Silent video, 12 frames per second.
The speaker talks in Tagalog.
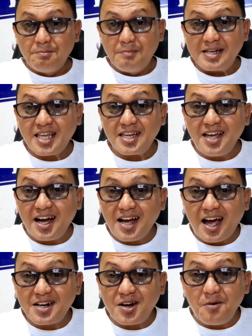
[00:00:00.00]
Masayang
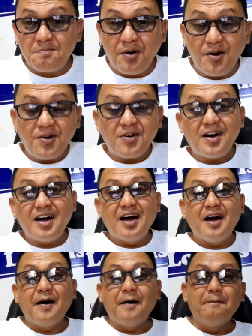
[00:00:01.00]
araw po,
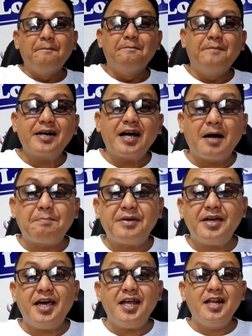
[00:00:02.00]
mga
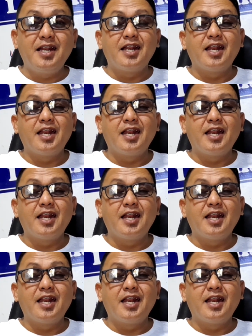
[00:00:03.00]
kapiel.